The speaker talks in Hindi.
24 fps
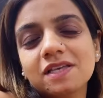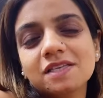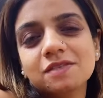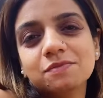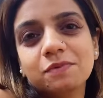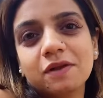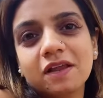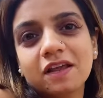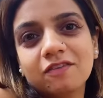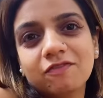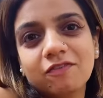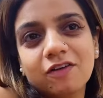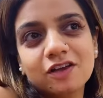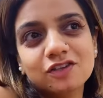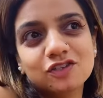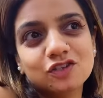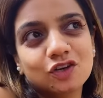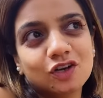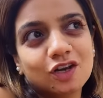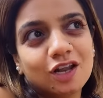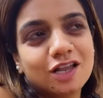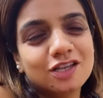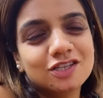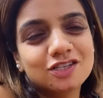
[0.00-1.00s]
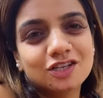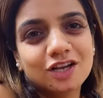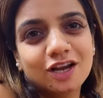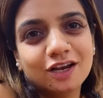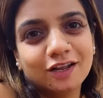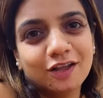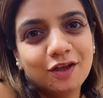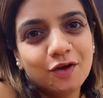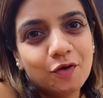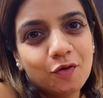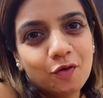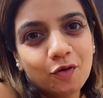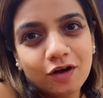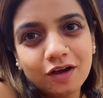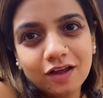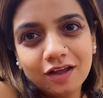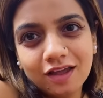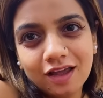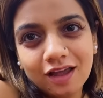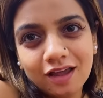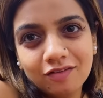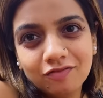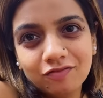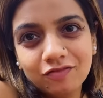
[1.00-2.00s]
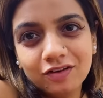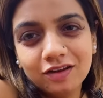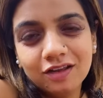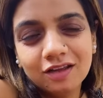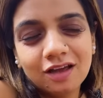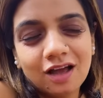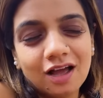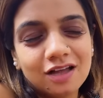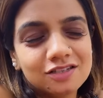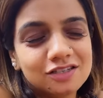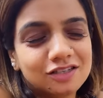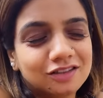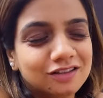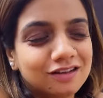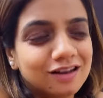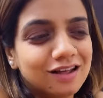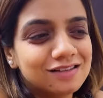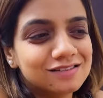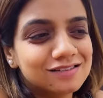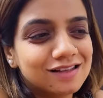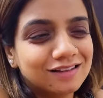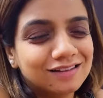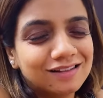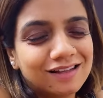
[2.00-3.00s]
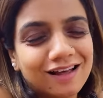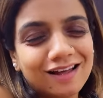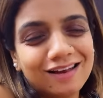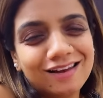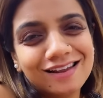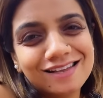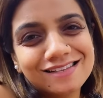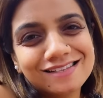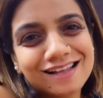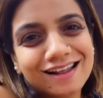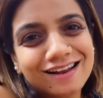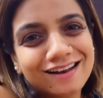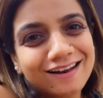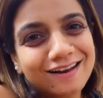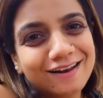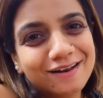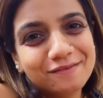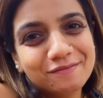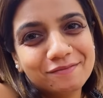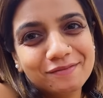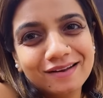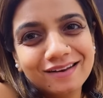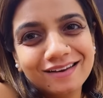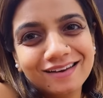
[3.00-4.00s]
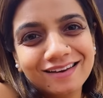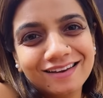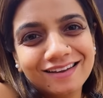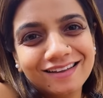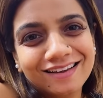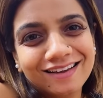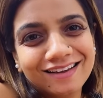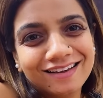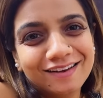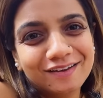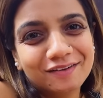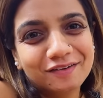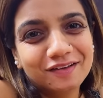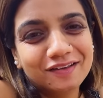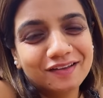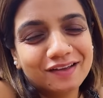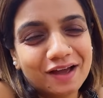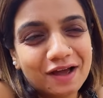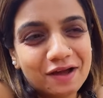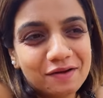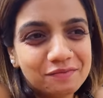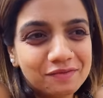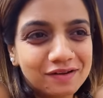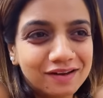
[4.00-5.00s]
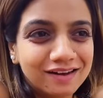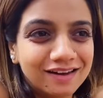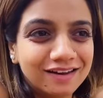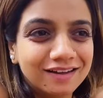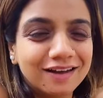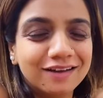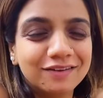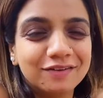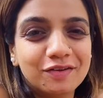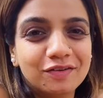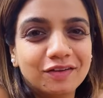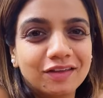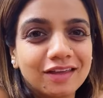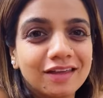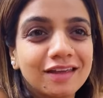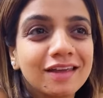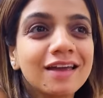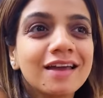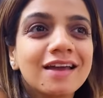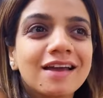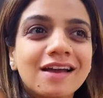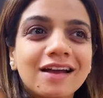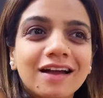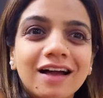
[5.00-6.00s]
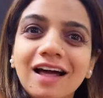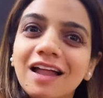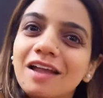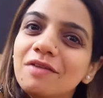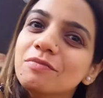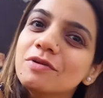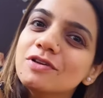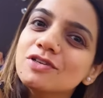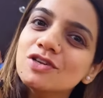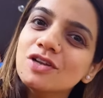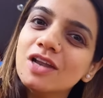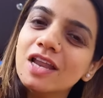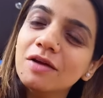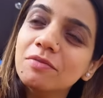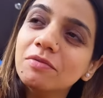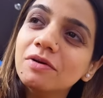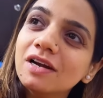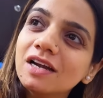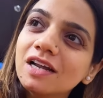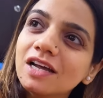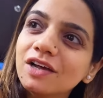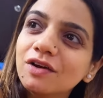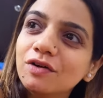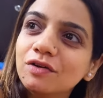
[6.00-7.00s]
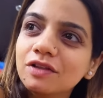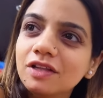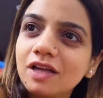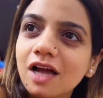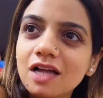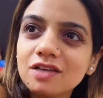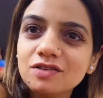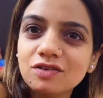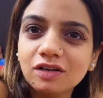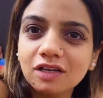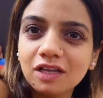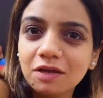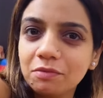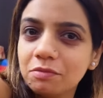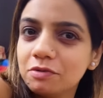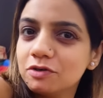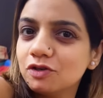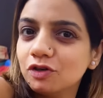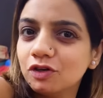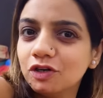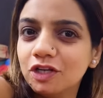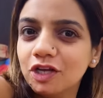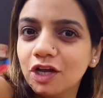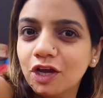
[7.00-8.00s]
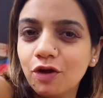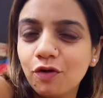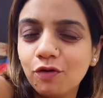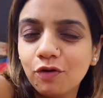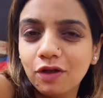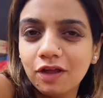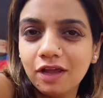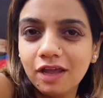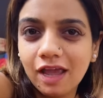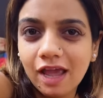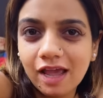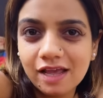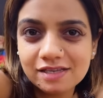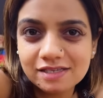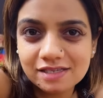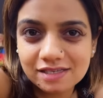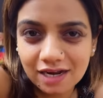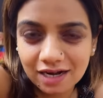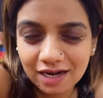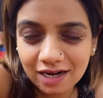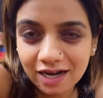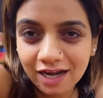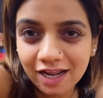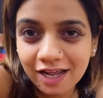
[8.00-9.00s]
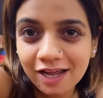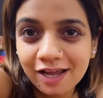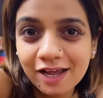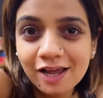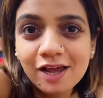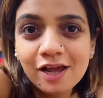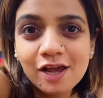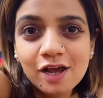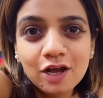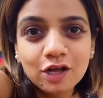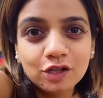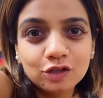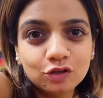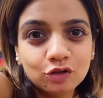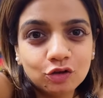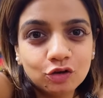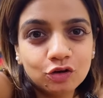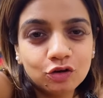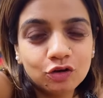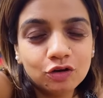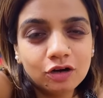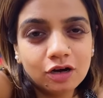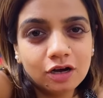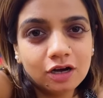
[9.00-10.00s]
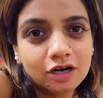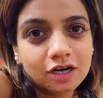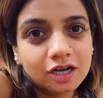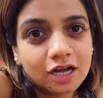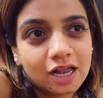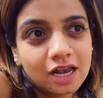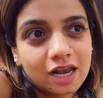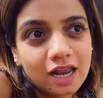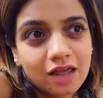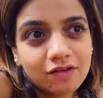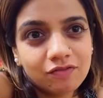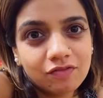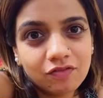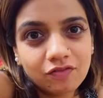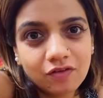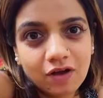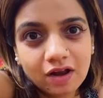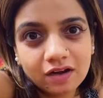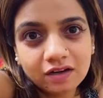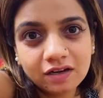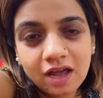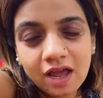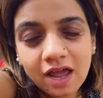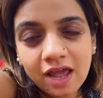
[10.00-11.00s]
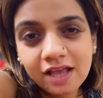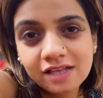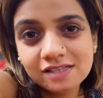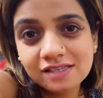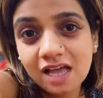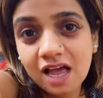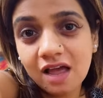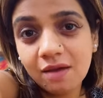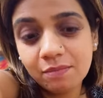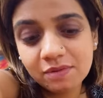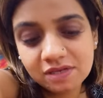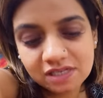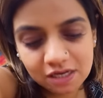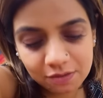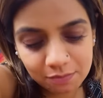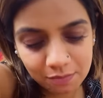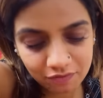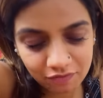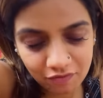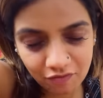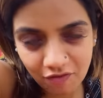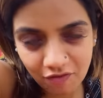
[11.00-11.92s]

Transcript: बस ब्रेकफास्ट और लंच करके हो गए हैं फ्री आज इतना ज़्यादा आलस आ रहा है ना मन ही नहीं कर रहा कोई काम करने का क्योंकि घर में जो लेबर लगी हुई थी आज उनकी भी छुट्टी क्योंकि है संडे तो आ, कल है विवान का एग्ज़ाम इसलिए मैं